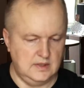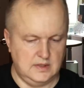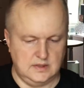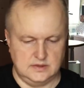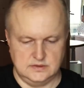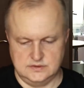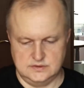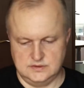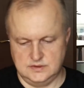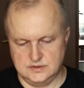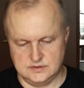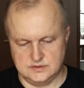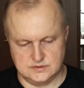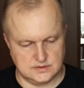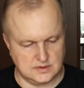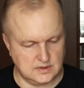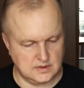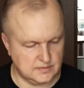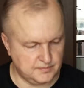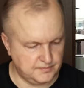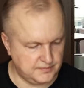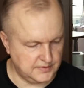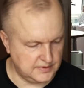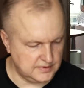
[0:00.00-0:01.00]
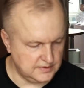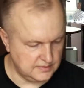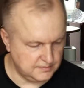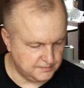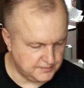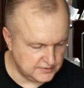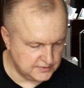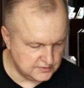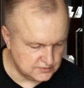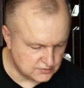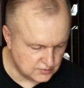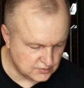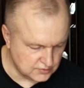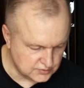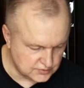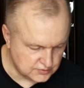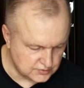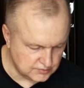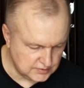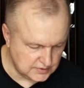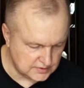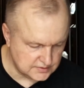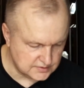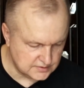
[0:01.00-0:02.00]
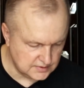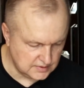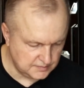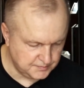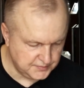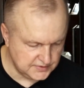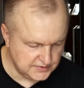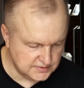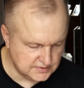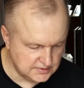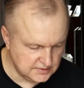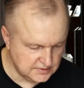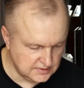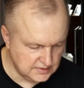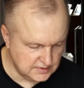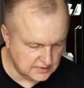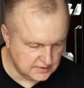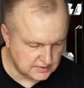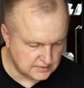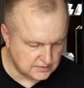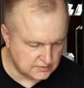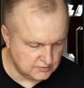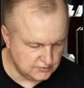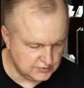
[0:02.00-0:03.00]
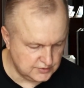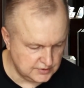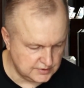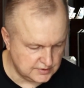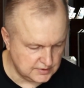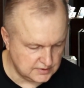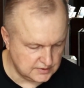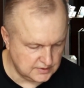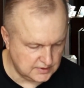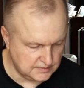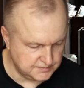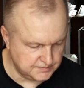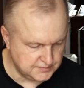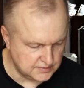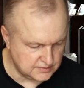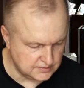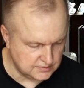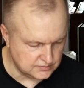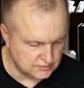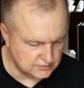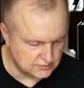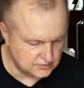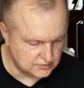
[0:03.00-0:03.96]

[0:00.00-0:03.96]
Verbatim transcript: А здесь, как по, по инструкции у нас написано, отключите адаптер от